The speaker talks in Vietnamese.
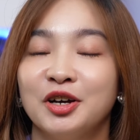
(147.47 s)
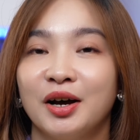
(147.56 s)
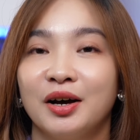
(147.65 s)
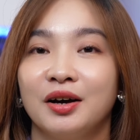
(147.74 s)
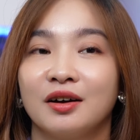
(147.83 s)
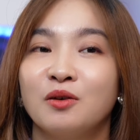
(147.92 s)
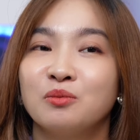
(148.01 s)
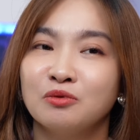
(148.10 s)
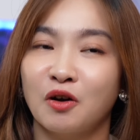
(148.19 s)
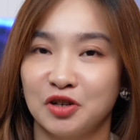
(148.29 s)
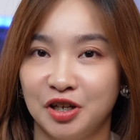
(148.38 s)
À,
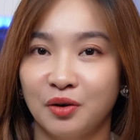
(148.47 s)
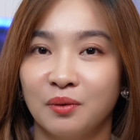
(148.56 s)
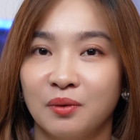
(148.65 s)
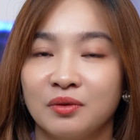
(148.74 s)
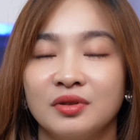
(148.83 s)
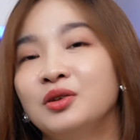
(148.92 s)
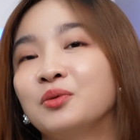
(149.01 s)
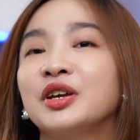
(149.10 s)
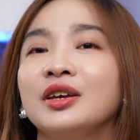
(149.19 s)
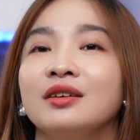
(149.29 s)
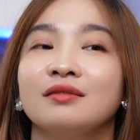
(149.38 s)
không nói nhiều, nhiều
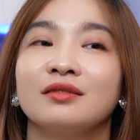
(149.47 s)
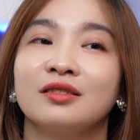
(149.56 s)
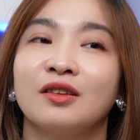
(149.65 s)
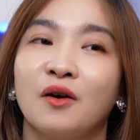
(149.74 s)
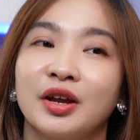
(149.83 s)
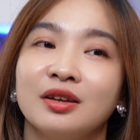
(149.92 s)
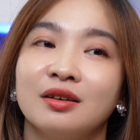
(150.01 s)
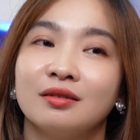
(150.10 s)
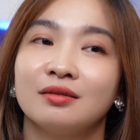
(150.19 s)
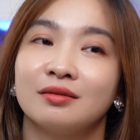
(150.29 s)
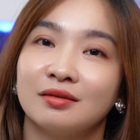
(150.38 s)
khi nói
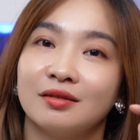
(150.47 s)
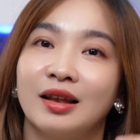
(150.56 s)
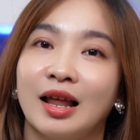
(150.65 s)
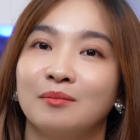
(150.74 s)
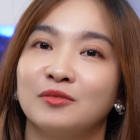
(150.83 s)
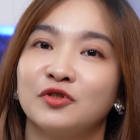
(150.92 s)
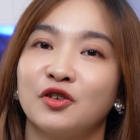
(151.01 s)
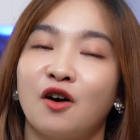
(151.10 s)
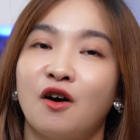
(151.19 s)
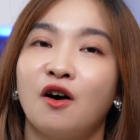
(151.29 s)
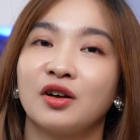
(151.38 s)
làm
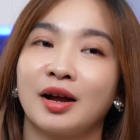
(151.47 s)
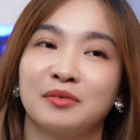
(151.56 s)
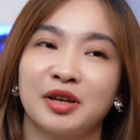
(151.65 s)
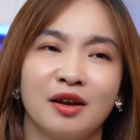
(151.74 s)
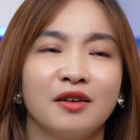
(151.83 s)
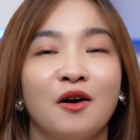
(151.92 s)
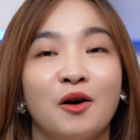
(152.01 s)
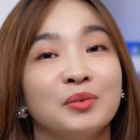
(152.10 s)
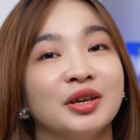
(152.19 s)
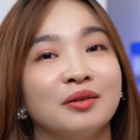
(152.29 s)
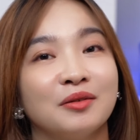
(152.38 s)
cho họ cảm thấy họ
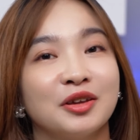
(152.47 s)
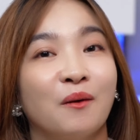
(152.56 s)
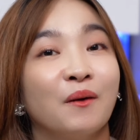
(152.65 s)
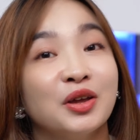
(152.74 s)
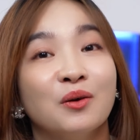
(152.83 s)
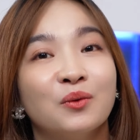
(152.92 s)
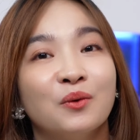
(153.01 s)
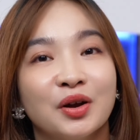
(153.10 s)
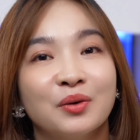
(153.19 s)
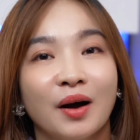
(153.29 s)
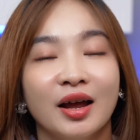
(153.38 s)
bị kiểu yếu
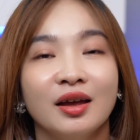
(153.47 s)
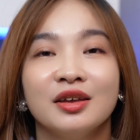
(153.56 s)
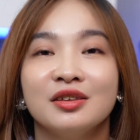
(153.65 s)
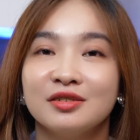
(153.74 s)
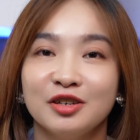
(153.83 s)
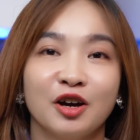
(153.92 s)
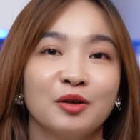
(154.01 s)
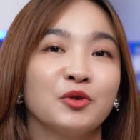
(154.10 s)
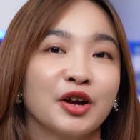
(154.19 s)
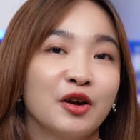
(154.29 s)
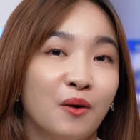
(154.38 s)
đuối quá ấy. Nhưng chỉ cần
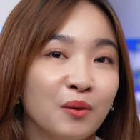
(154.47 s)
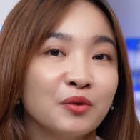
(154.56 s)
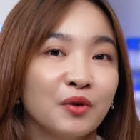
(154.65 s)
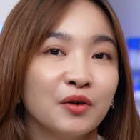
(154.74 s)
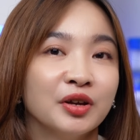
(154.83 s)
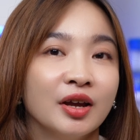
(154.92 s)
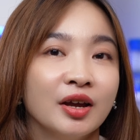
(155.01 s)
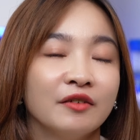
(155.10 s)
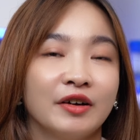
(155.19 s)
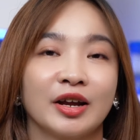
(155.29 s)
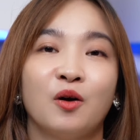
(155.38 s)
một cái ôm thôi,
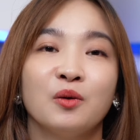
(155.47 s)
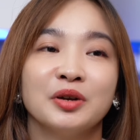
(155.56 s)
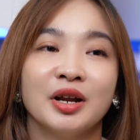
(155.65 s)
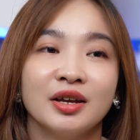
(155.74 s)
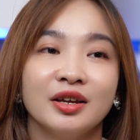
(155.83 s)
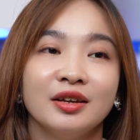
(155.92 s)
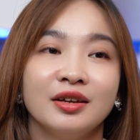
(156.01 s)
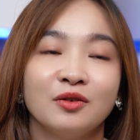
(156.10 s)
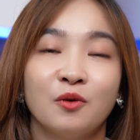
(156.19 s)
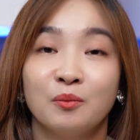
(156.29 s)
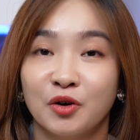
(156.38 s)
và cái ôm đấy
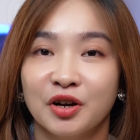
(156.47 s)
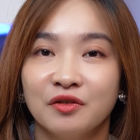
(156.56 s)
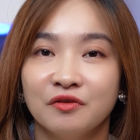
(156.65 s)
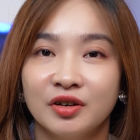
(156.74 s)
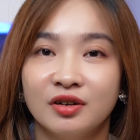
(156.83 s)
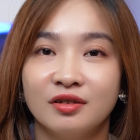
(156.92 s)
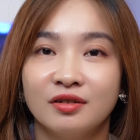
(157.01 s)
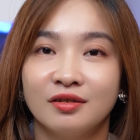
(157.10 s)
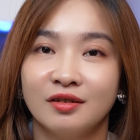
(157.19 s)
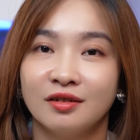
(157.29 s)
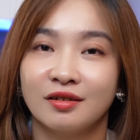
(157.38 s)
của một người vợ
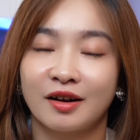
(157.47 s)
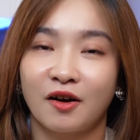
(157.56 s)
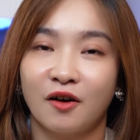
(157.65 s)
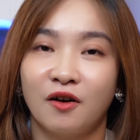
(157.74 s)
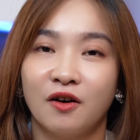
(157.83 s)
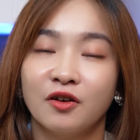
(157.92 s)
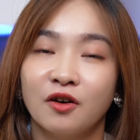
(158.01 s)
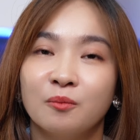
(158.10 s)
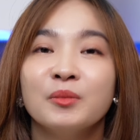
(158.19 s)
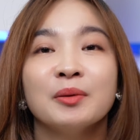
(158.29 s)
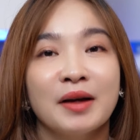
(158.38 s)
có nó
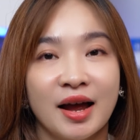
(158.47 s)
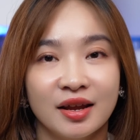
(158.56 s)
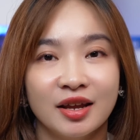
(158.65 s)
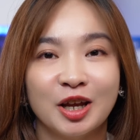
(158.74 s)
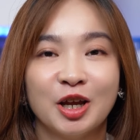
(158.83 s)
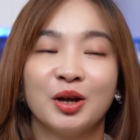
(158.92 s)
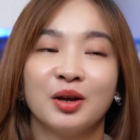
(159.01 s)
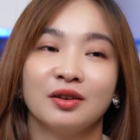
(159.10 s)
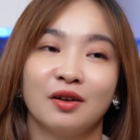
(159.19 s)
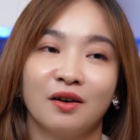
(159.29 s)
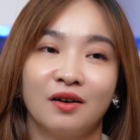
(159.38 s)
mềm mại,
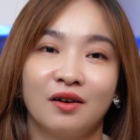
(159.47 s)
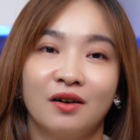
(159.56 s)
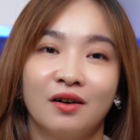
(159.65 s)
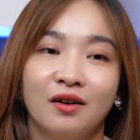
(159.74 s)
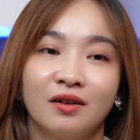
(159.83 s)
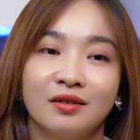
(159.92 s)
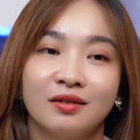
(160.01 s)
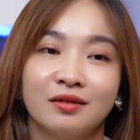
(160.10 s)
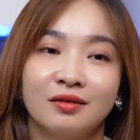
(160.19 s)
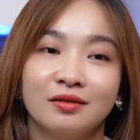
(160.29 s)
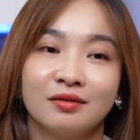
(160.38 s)
nó
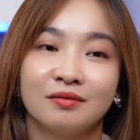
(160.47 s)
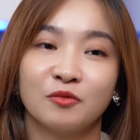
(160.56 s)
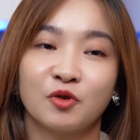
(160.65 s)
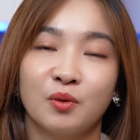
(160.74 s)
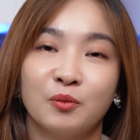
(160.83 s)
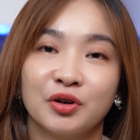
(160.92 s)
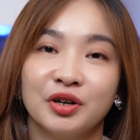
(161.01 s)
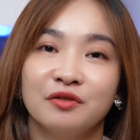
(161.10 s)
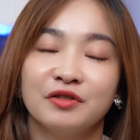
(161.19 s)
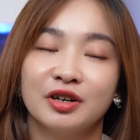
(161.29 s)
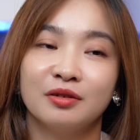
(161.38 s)
của một
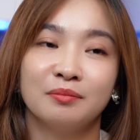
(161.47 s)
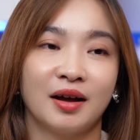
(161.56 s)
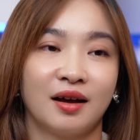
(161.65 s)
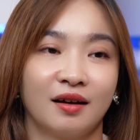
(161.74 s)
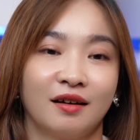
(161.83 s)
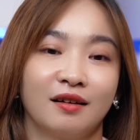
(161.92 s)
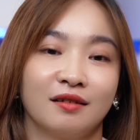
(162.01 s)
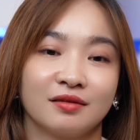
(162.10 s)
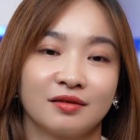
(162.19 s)
người vợ mà